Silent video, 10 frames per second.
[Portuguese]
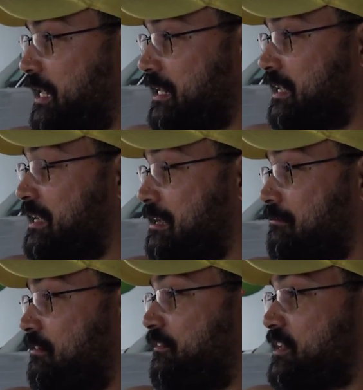ele,
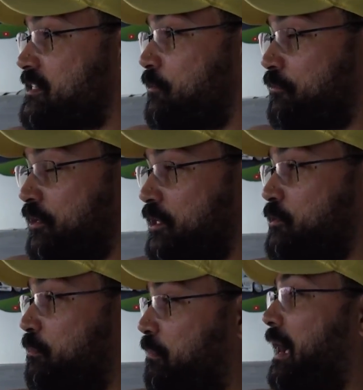vai fazer um
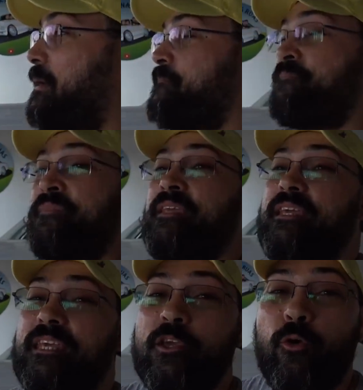vídeo pá
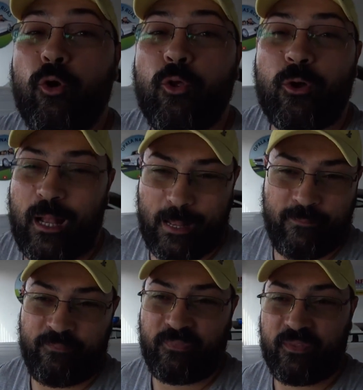e colocar
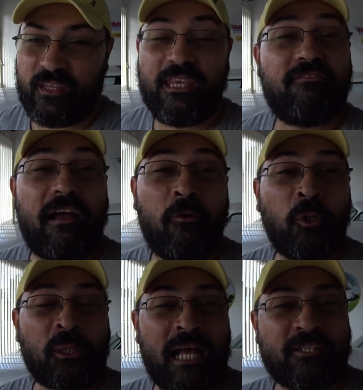e vai
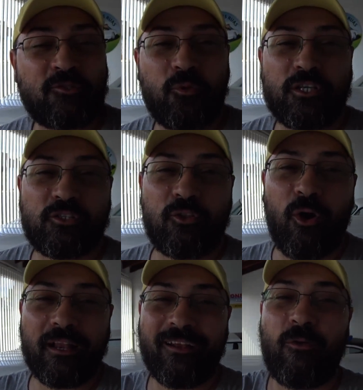contar a sua
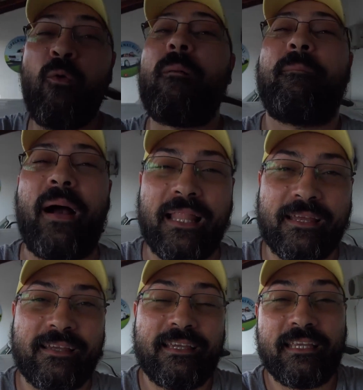história com
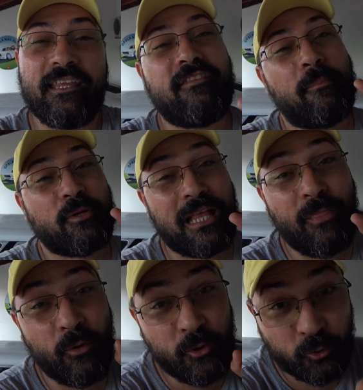Opala. E vai postar
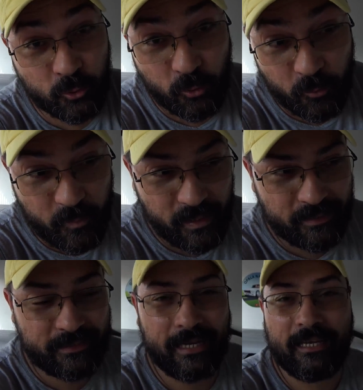no YouTube,
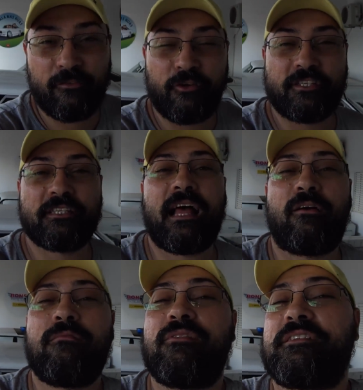tá? Eu vou ensinar
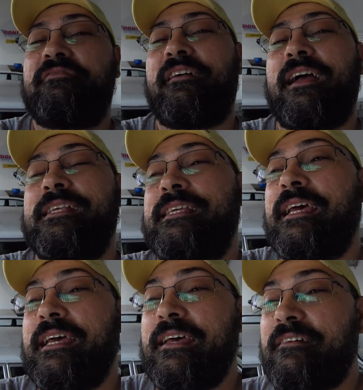como você faz.
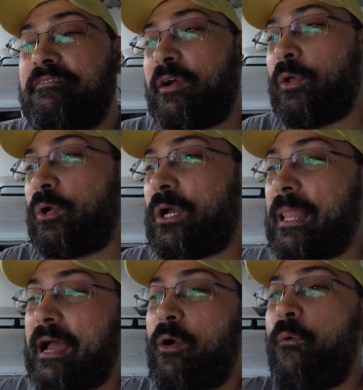Vai colocar
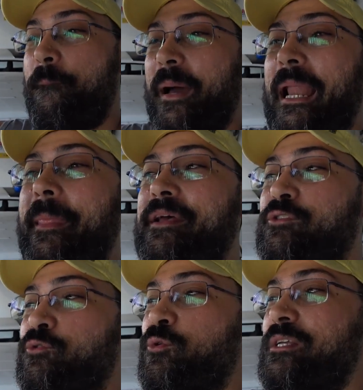lá Opala
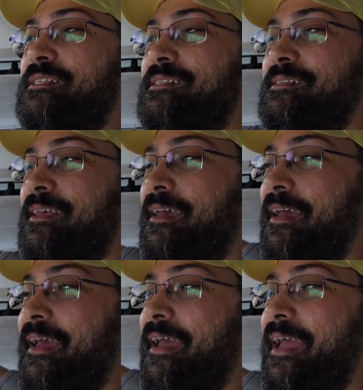nas ruas,
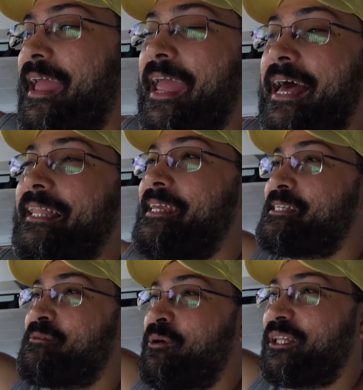
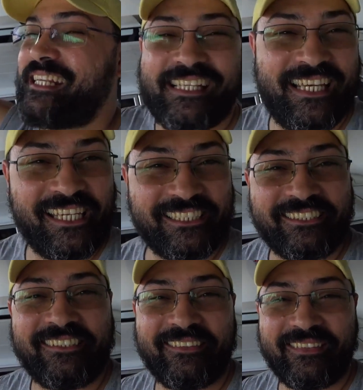realiza o meu desejo,
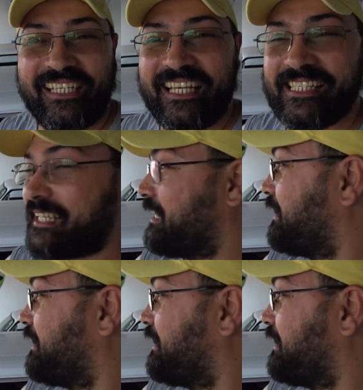beleza?